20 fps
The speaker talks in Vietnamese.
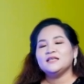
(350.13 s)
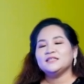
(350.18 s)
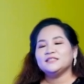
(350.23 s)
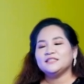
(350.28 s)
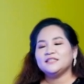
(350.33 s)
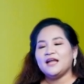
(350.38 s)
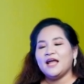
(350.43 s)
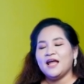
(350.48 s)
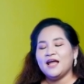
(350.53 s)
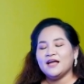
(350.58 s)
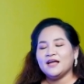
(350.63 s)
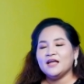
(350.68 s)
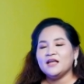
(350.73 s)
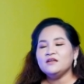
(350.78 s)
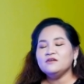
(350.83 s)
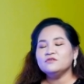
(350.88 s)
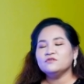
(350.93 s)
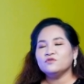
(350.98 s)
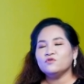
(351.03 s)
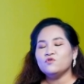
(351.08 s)
Thực ra
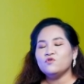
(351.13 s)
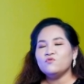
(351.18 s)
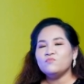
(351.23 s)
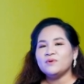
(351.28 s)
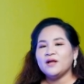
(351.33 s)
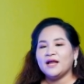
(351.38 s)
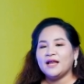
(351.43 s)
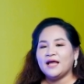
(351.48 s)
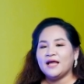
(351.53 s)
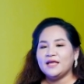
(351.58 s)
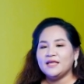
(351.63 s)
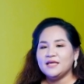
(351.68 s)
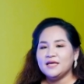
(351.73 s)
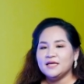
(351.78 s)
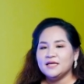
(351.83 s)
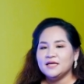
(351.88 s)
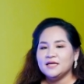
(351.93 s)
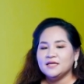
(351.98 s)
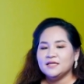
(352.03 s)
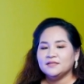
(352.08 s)
cái được của khúc này là
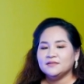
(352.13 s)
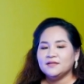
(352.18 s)
gì?